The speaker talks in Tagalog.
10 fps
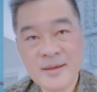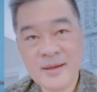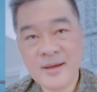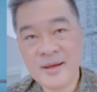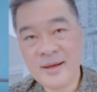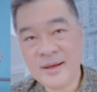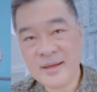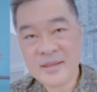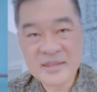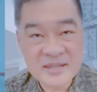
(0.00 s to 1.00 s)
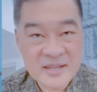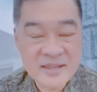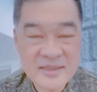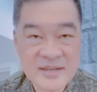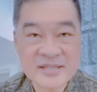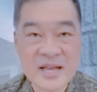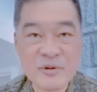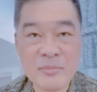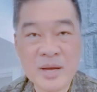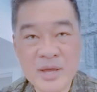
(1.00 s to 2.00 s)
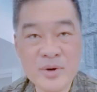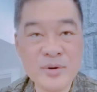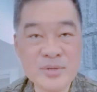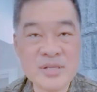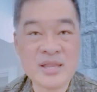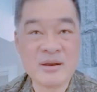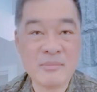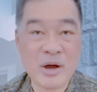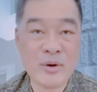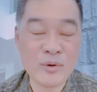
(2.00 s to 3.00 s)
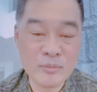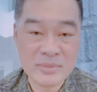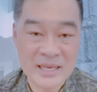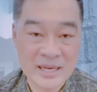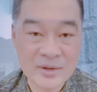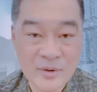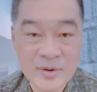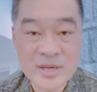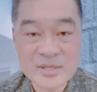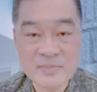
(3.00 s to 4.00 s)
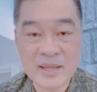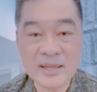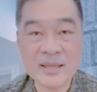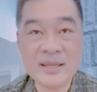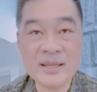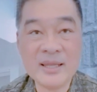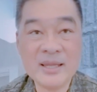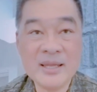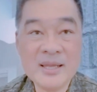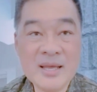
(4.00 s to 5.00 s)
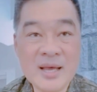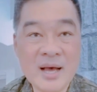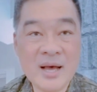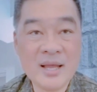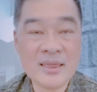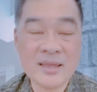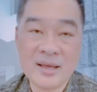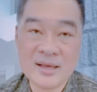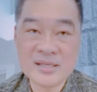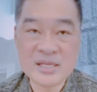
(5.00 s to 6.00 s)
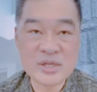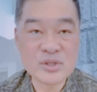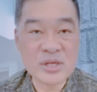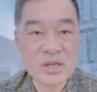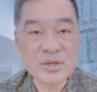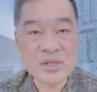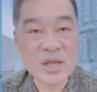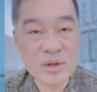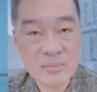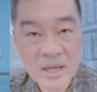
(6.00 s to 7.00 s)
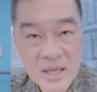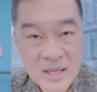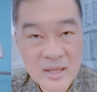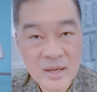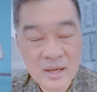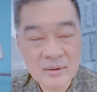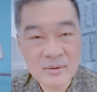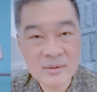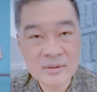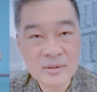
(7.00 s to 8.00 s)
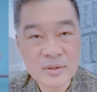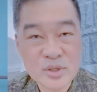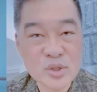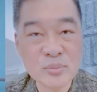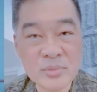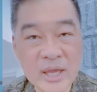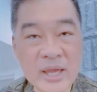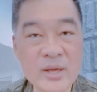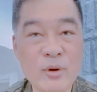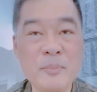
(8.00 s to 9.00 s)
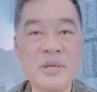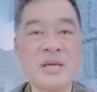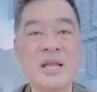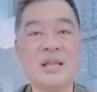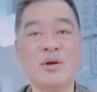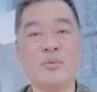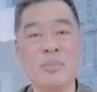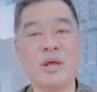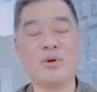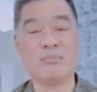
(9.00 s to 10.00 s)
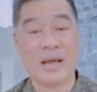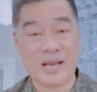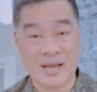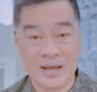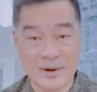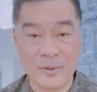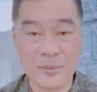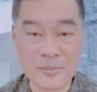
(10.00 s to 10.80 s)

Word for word: Uh, interesado ba kayo sa trabaho ko bilang congressman? At uh, sino-sino sa inyo magiging, ang gustong maging opisyal ng gobyerno balang araw?